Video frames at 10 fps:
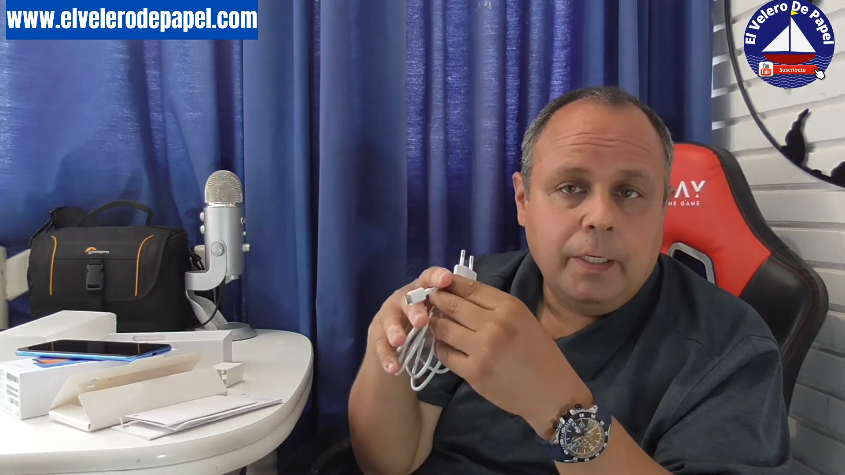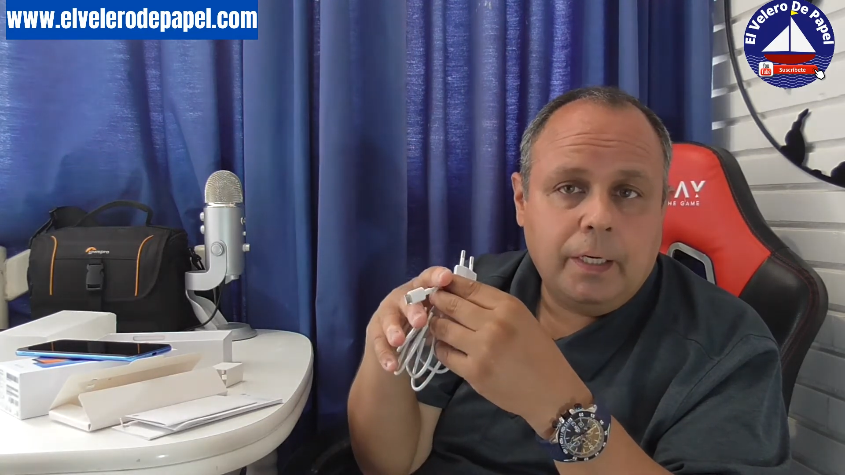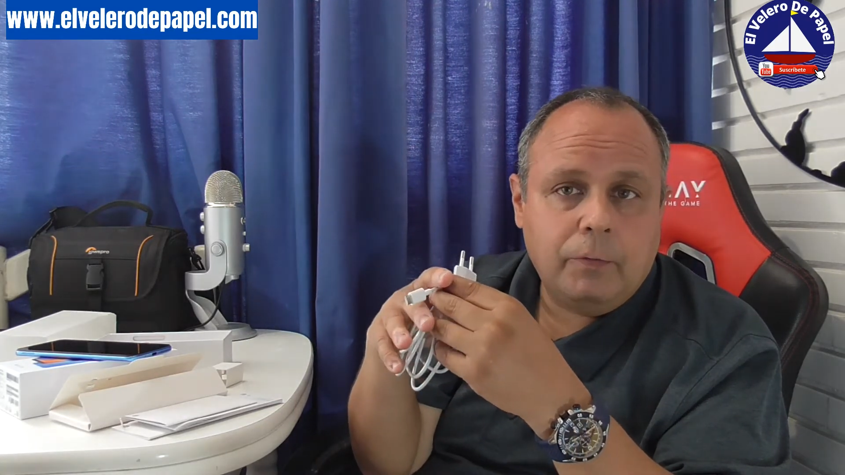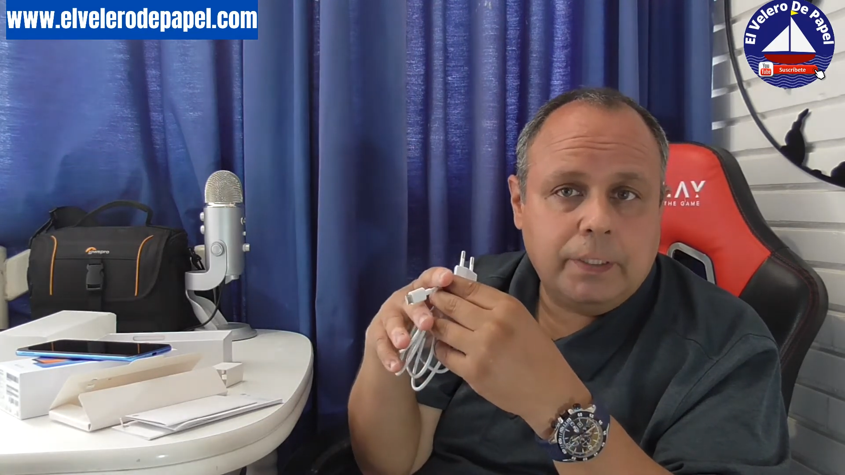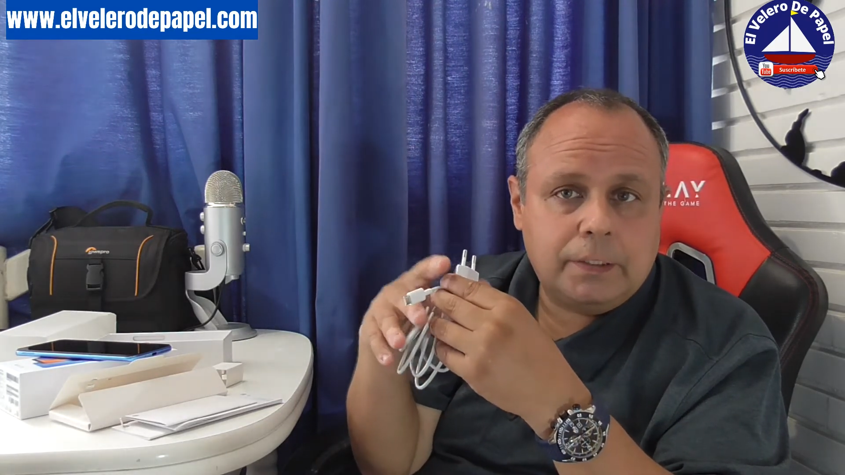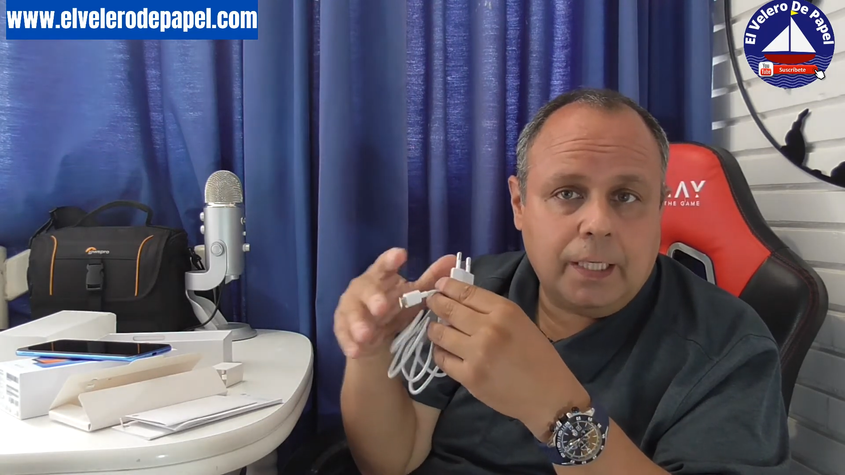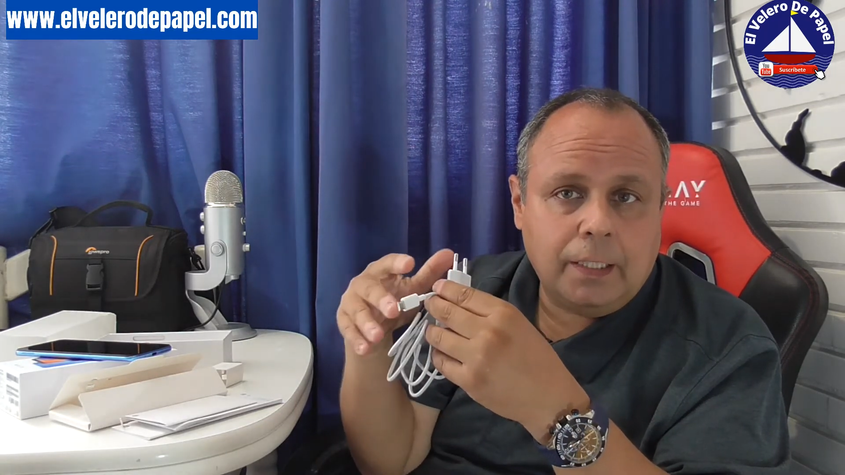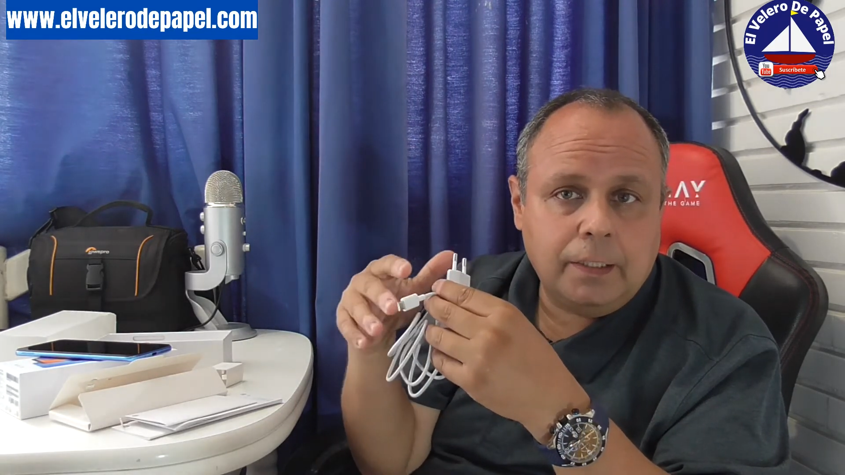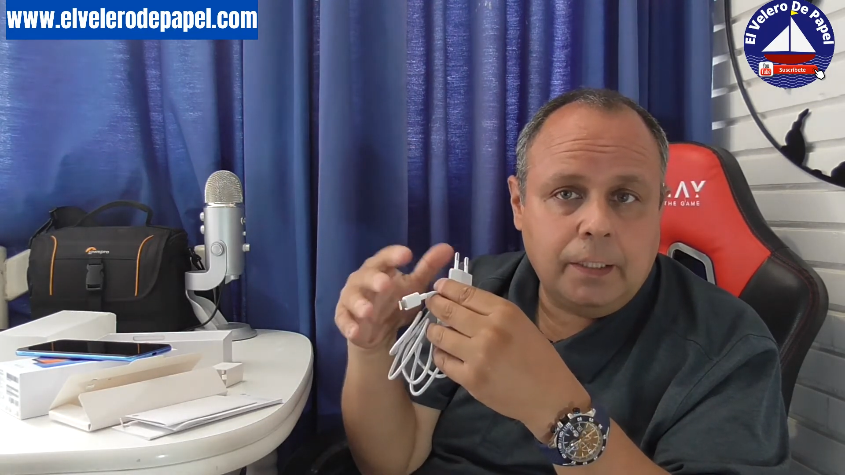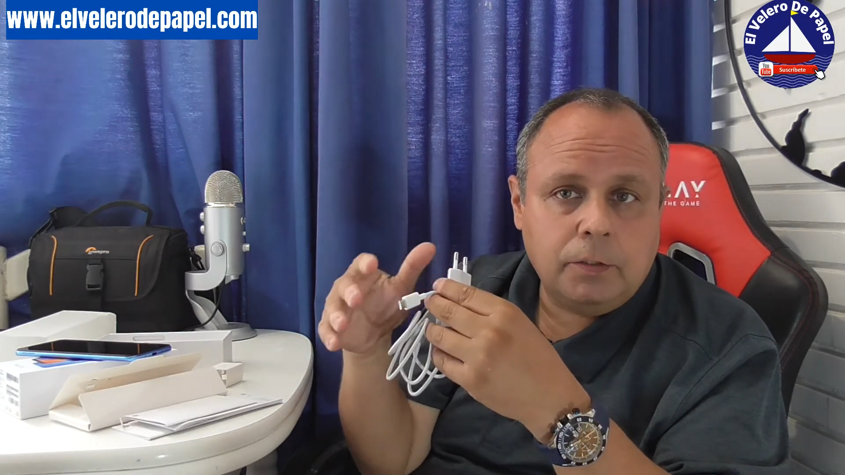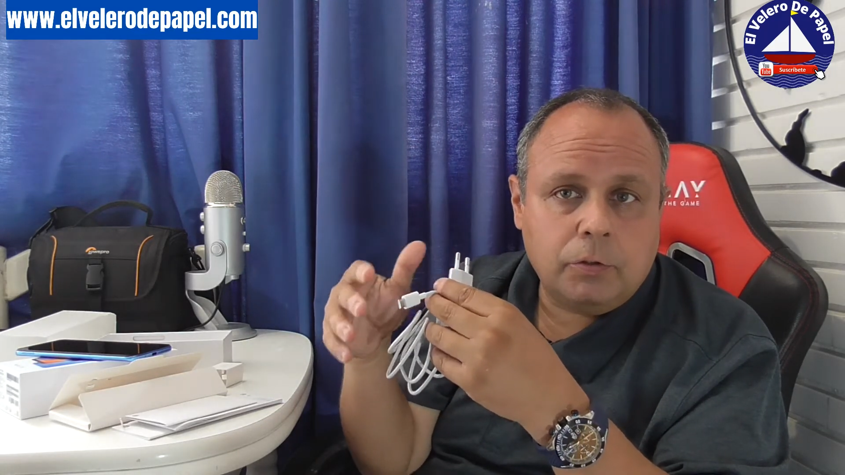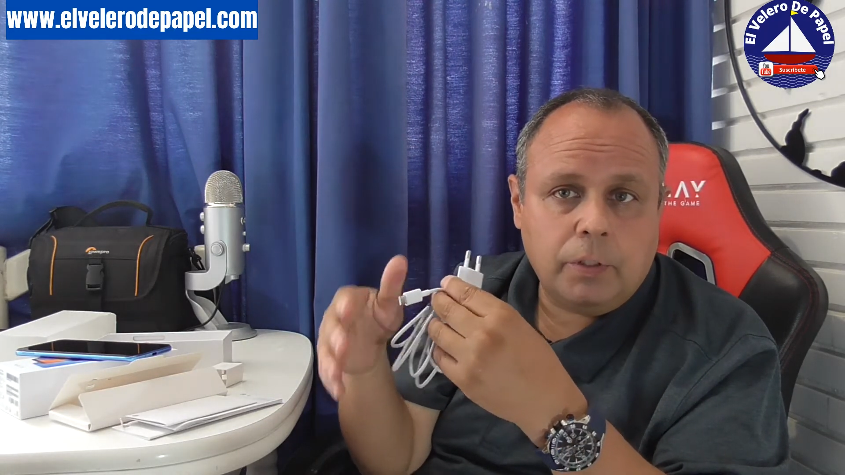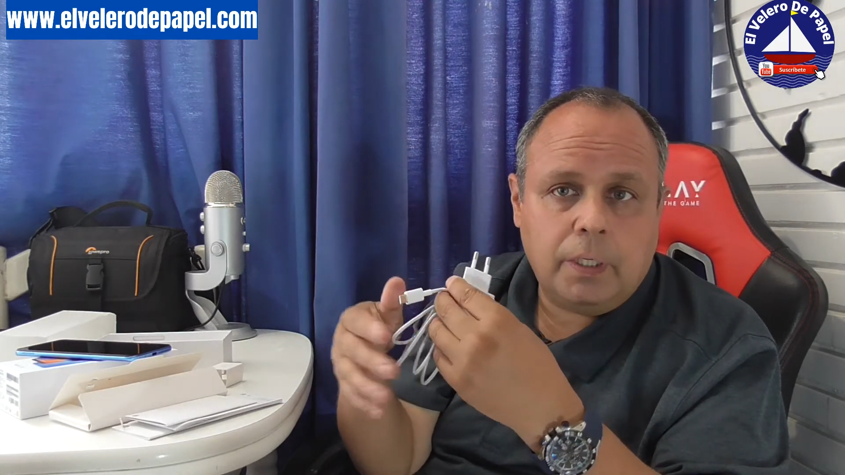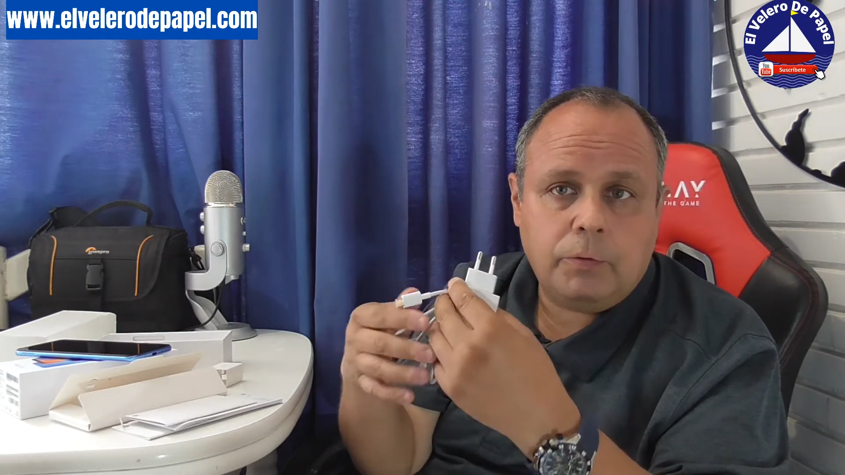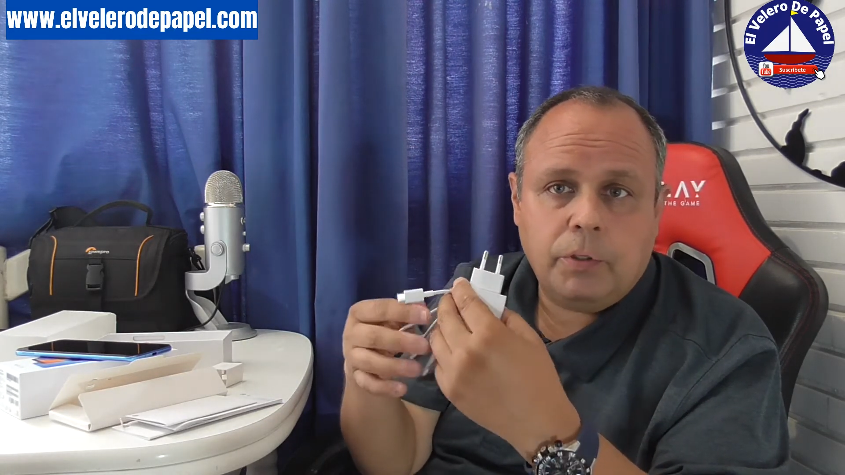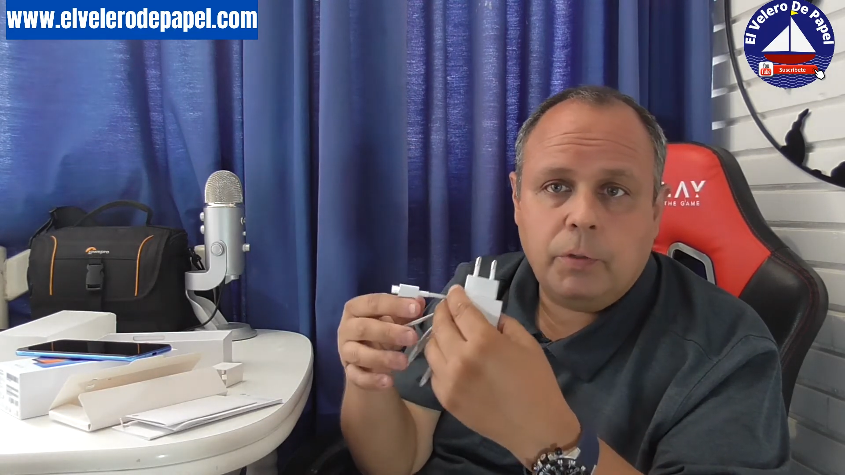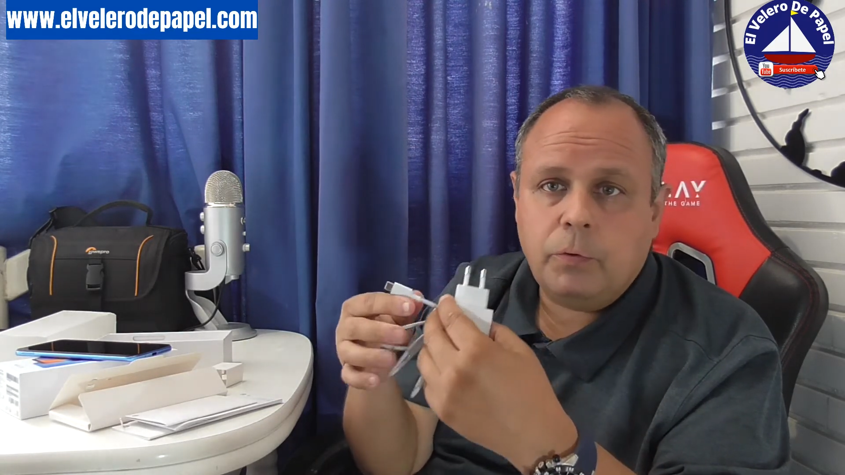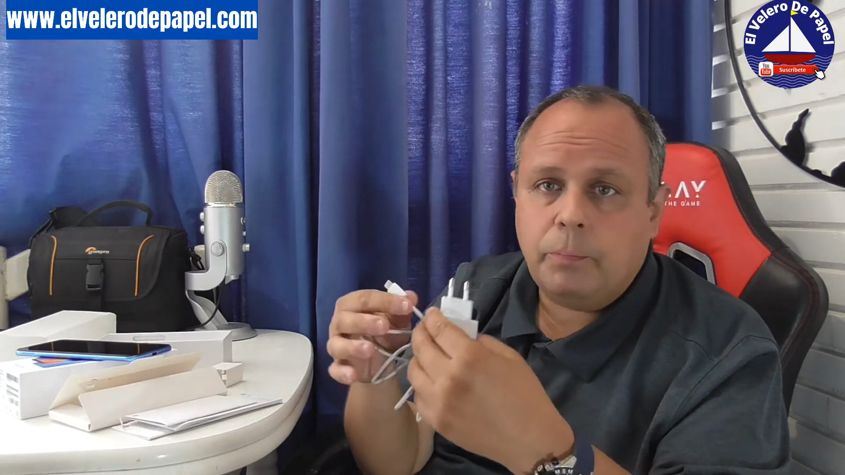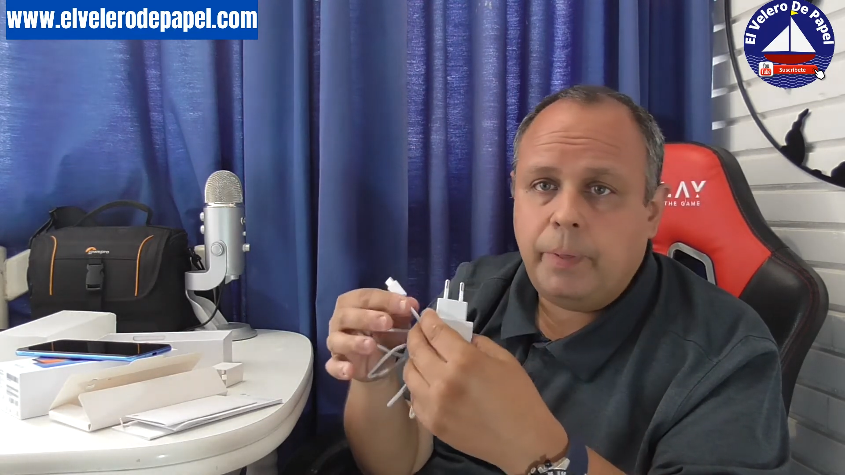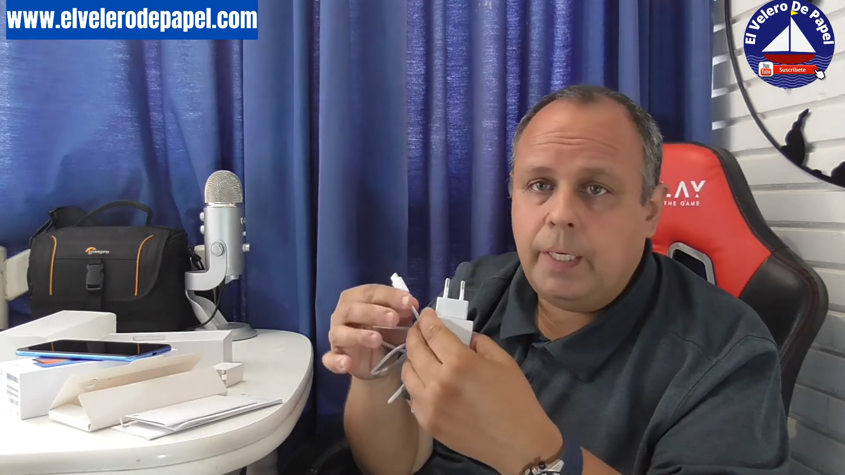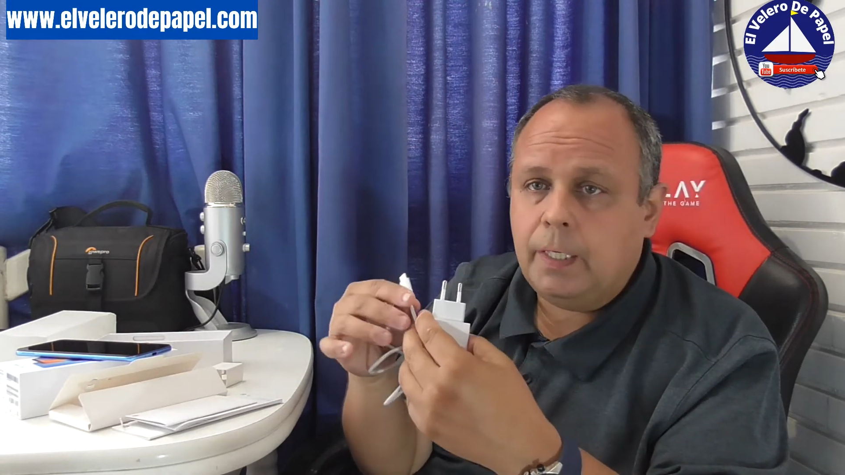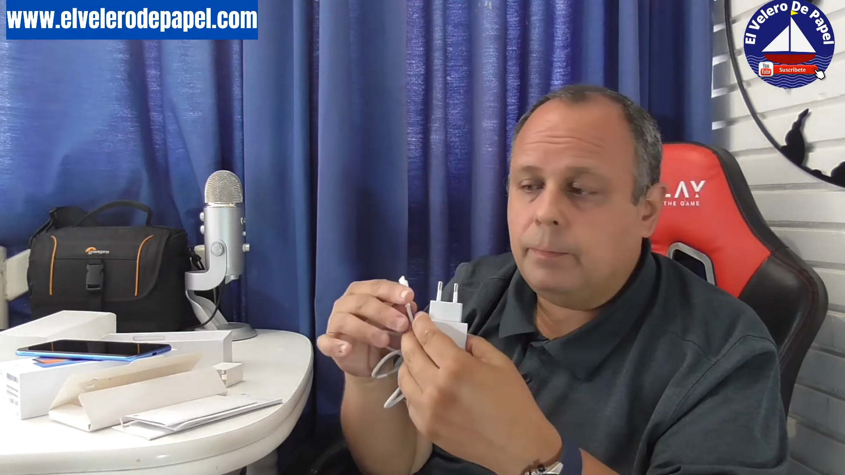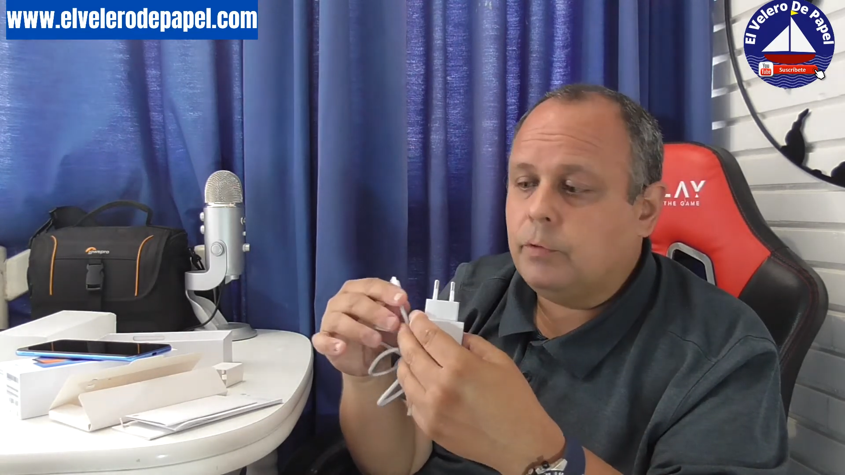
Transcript: que no están dentro de la Unión Europea,